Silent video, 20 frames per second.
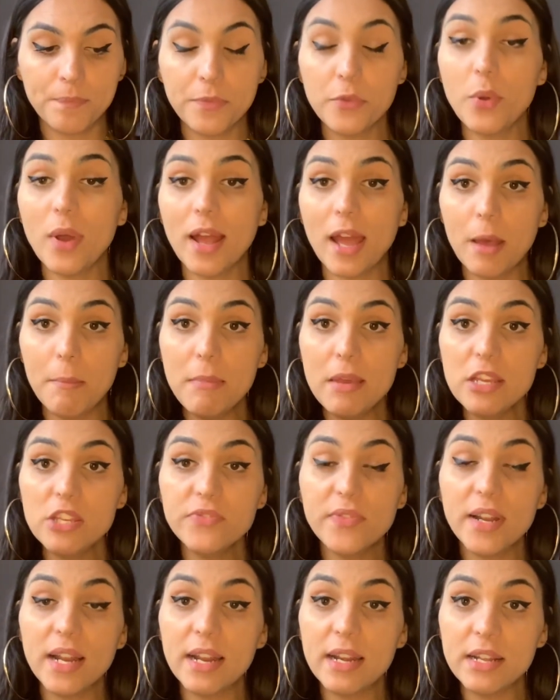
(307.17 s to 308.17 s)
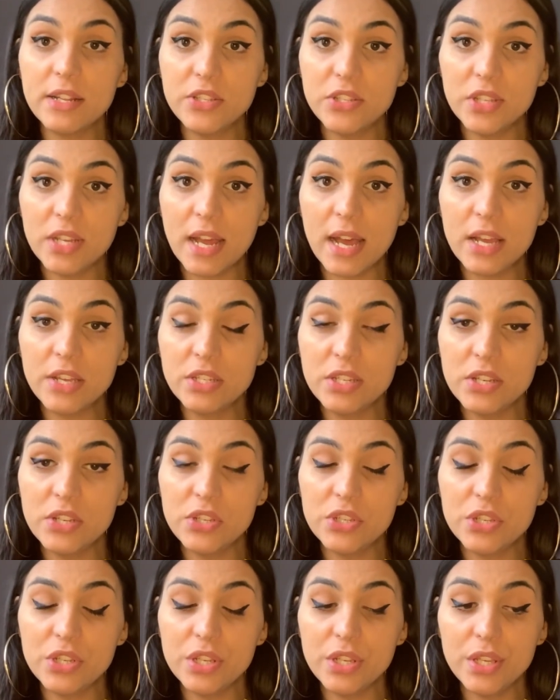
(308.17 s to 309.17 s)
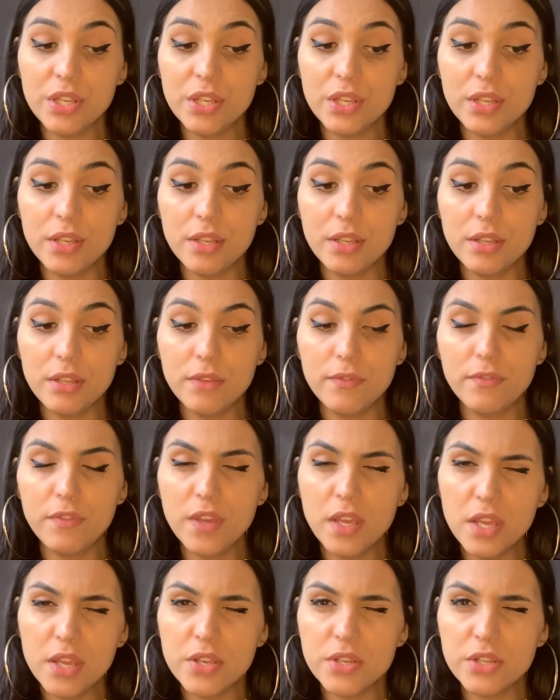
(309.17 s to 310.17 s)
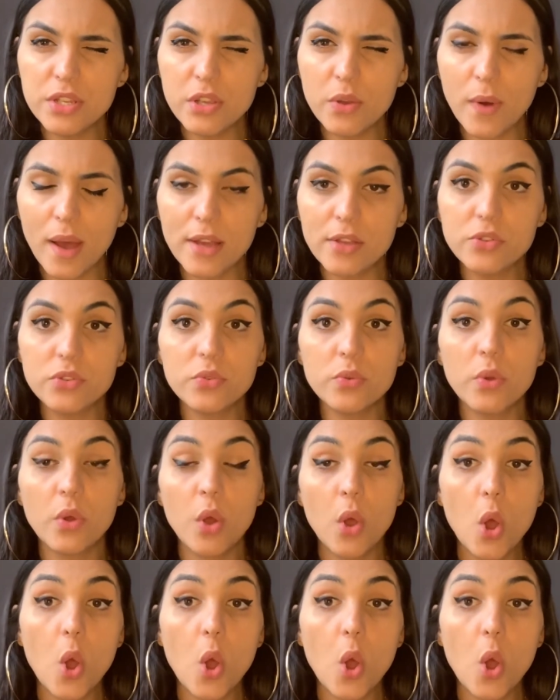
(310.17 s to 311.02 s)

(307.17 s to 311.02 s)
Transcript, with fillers: Eu acabei de falar na tiragem de Virgem, eu acho.